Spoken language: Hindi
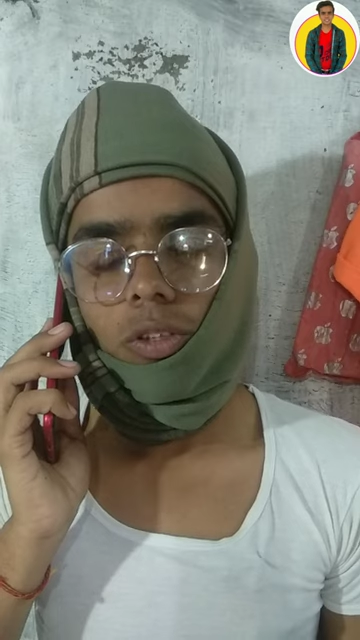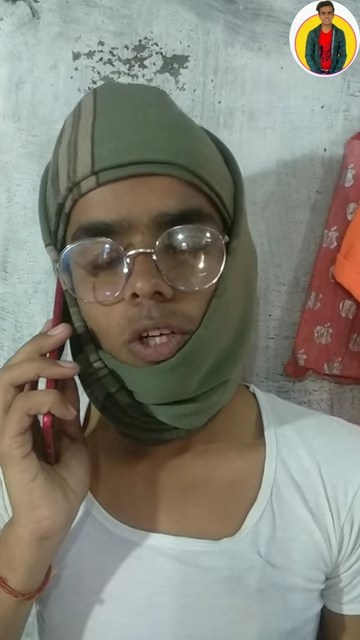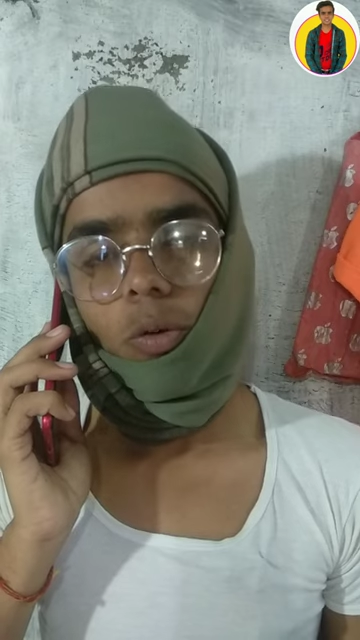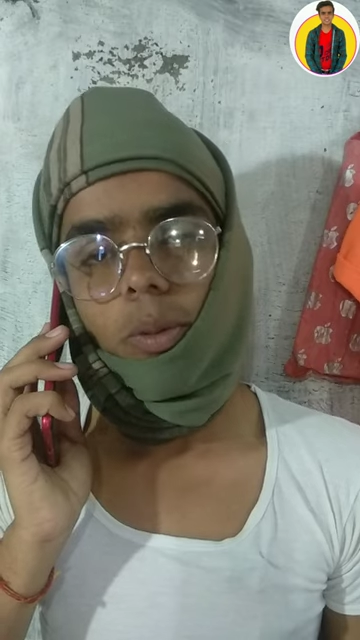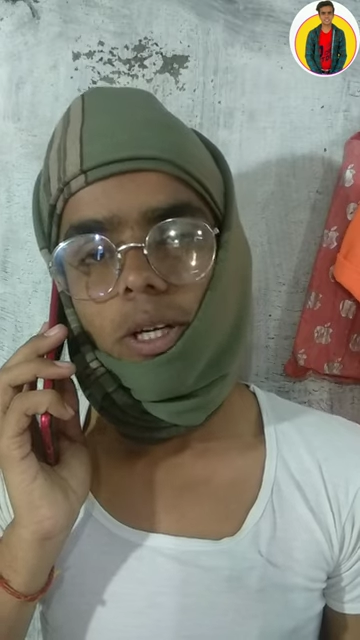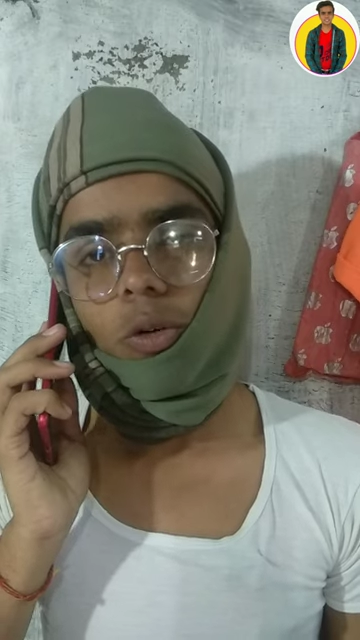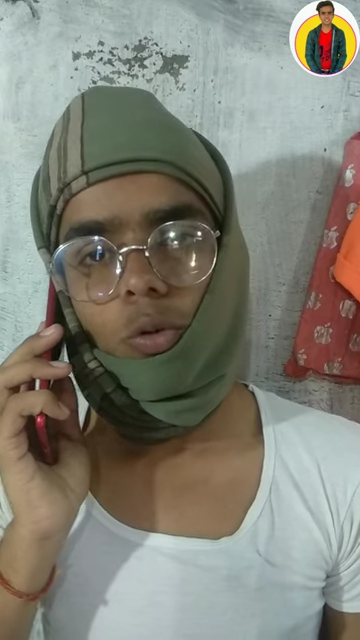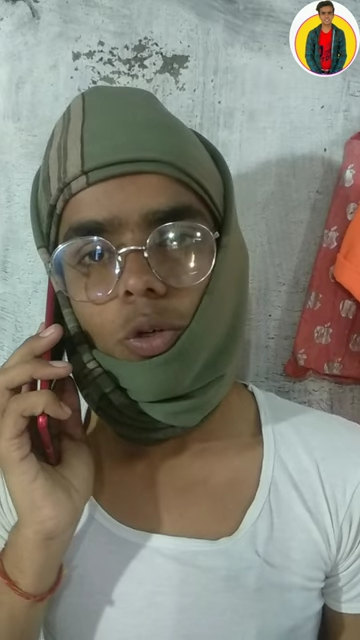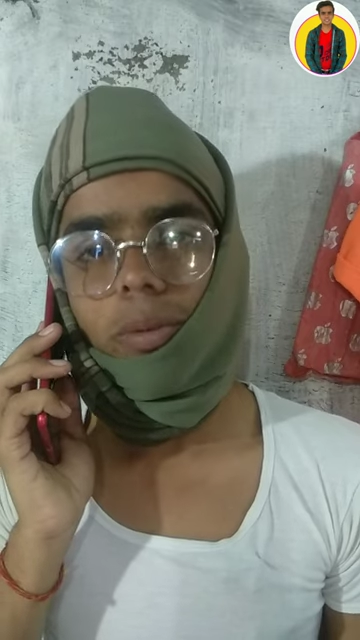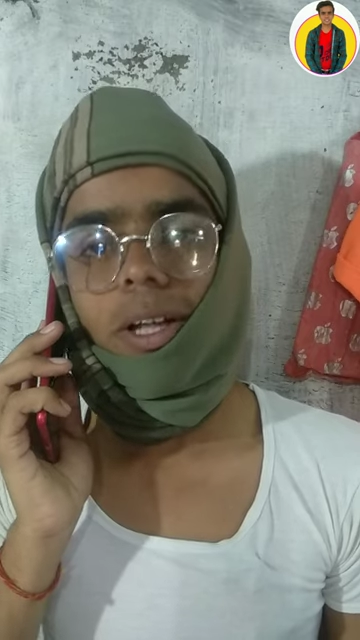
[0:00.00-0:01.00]
चलो बेटा
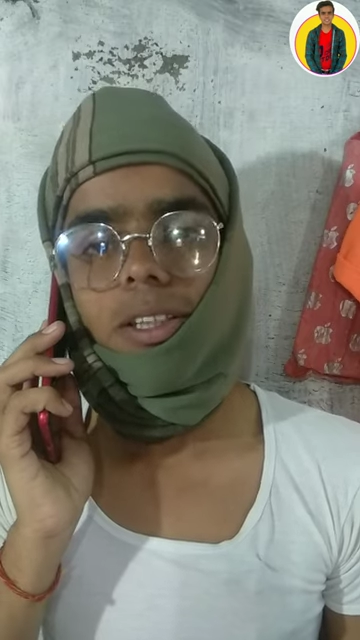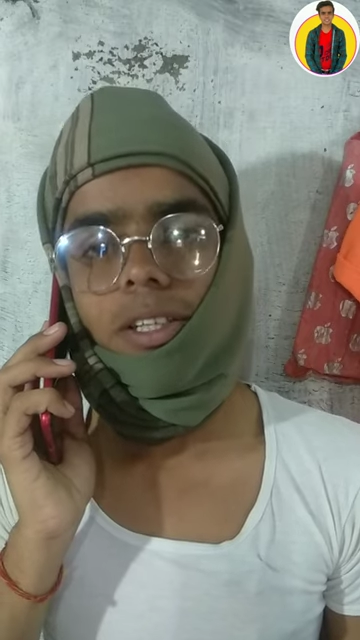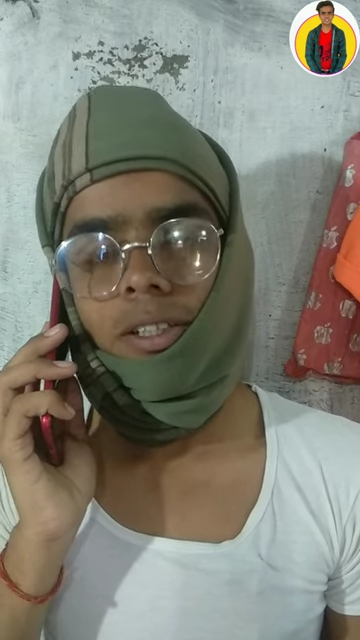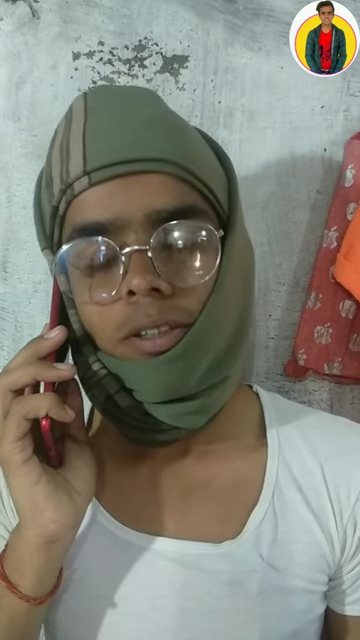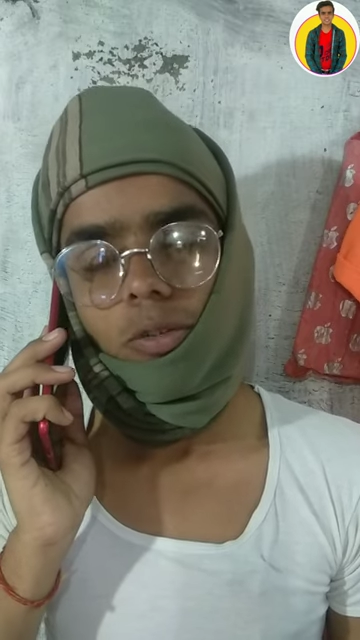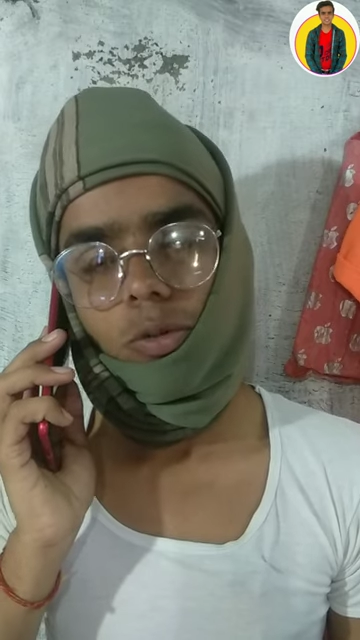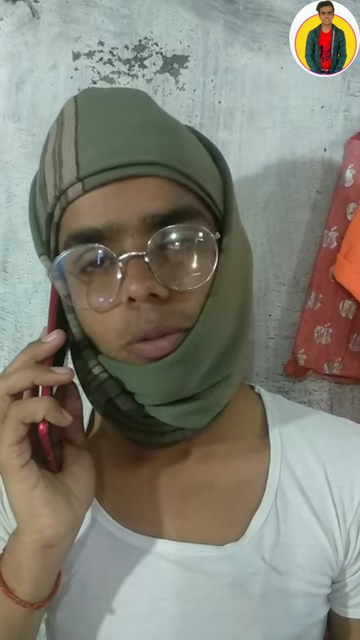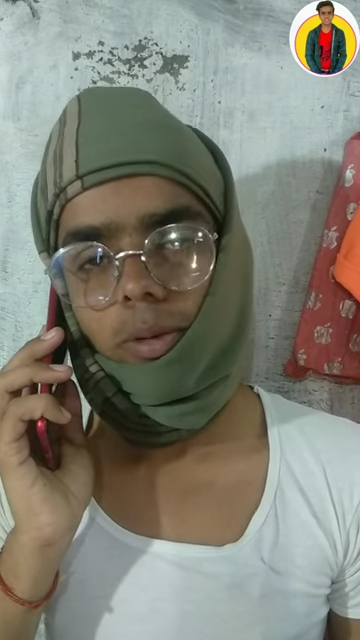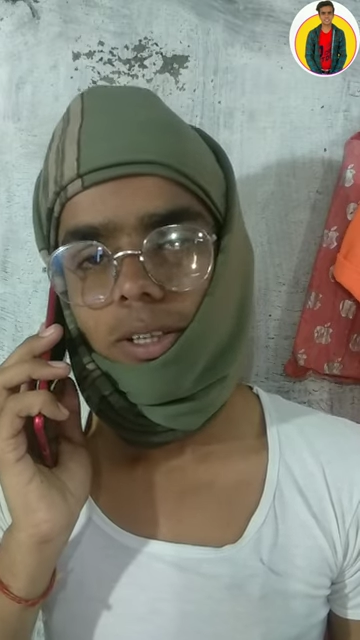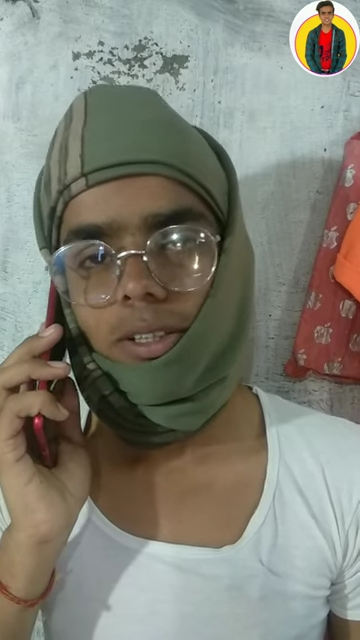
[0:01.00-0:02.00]
कोई बात नहीं कोई बात